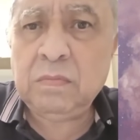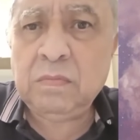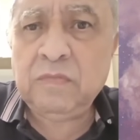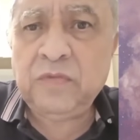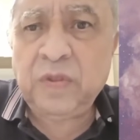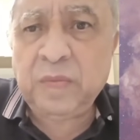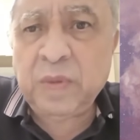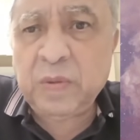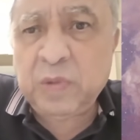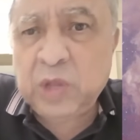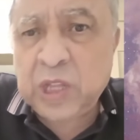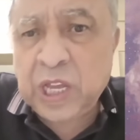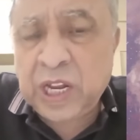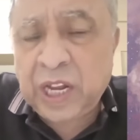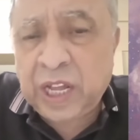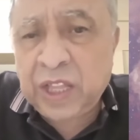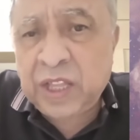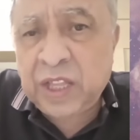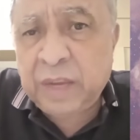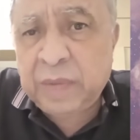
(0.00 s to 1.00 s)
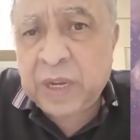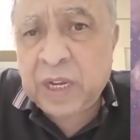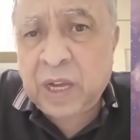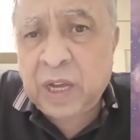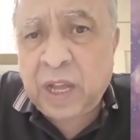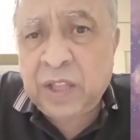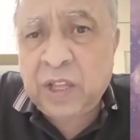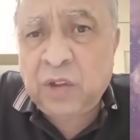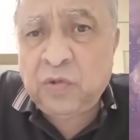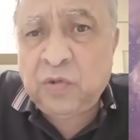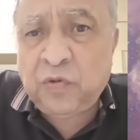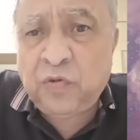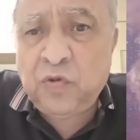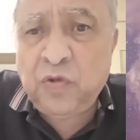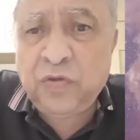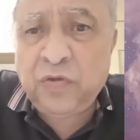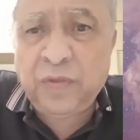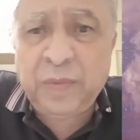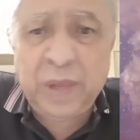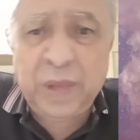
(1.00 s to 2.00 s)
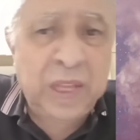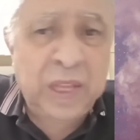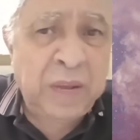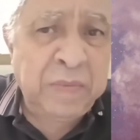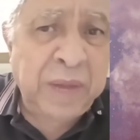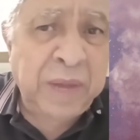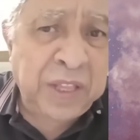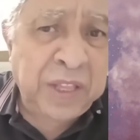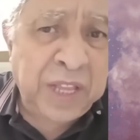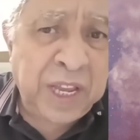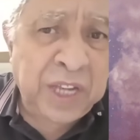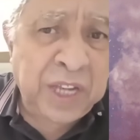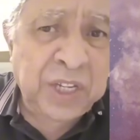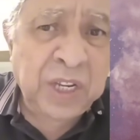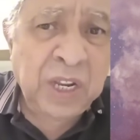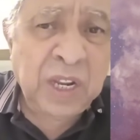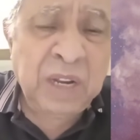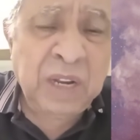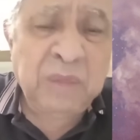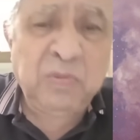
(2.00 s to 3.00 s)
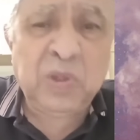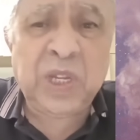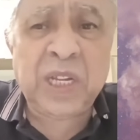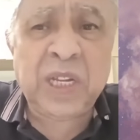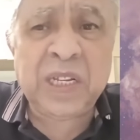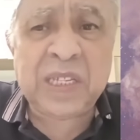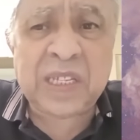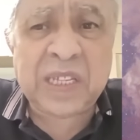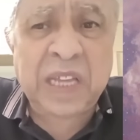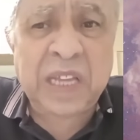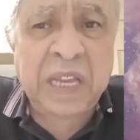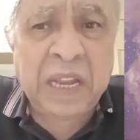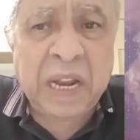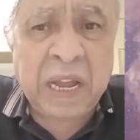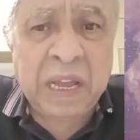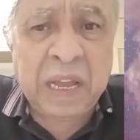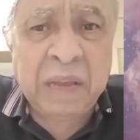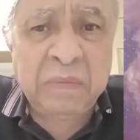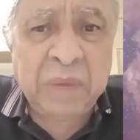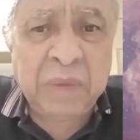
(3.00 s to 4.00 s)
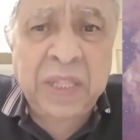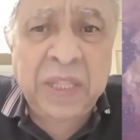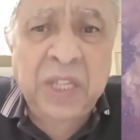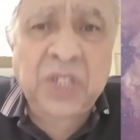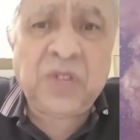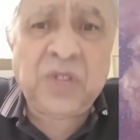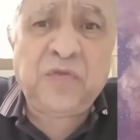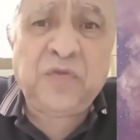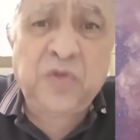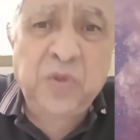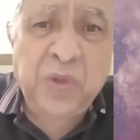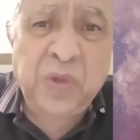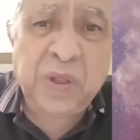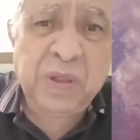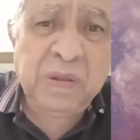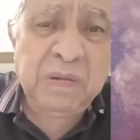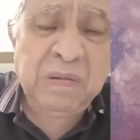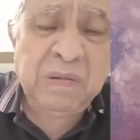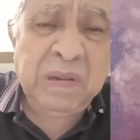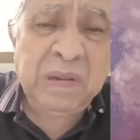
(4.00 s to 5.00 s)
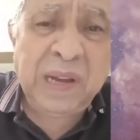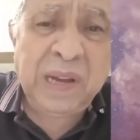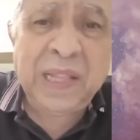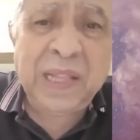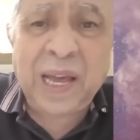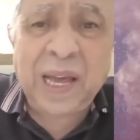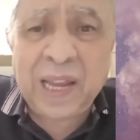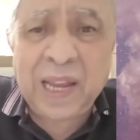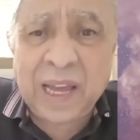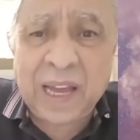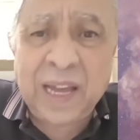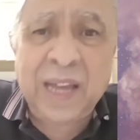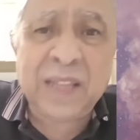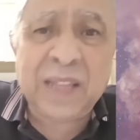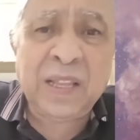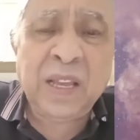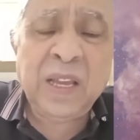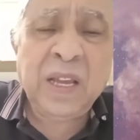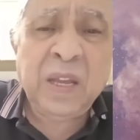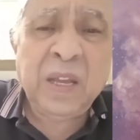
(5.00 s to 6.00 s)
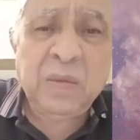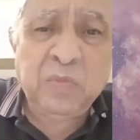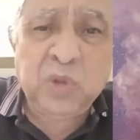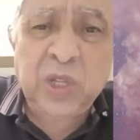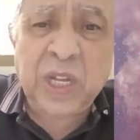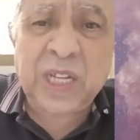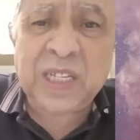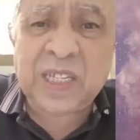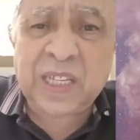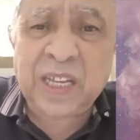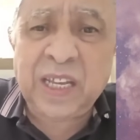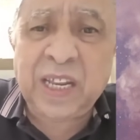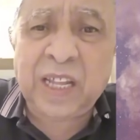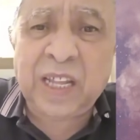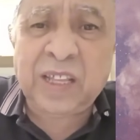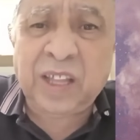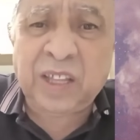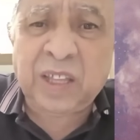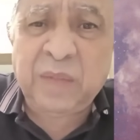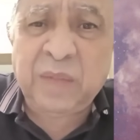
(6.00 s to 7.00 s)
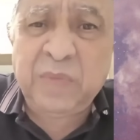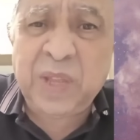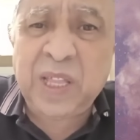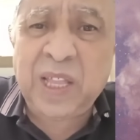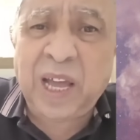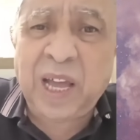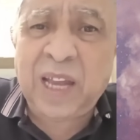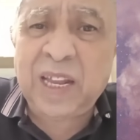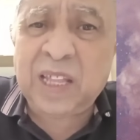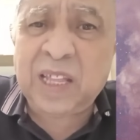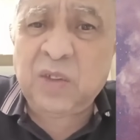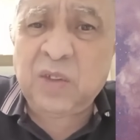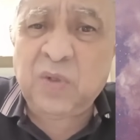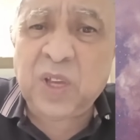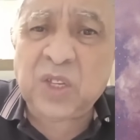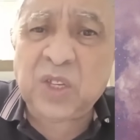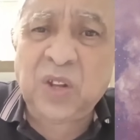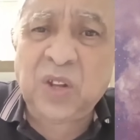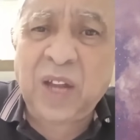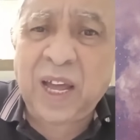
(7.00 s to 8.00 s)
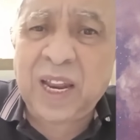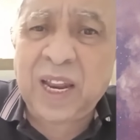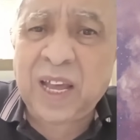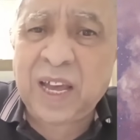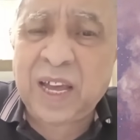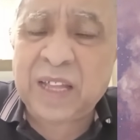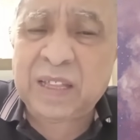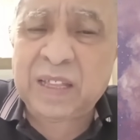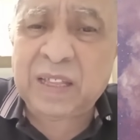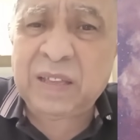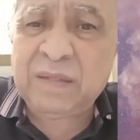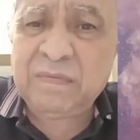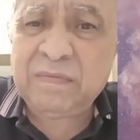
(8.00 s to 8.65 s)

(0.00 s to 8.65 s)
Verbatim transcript: فما بلدان عندها عندها نفوذ وبلدان ما عندهاش البلدان الصغيره ما عندهاش نفوذ على علاقات البلدان الصغيره تعتمد على توازن العلاقات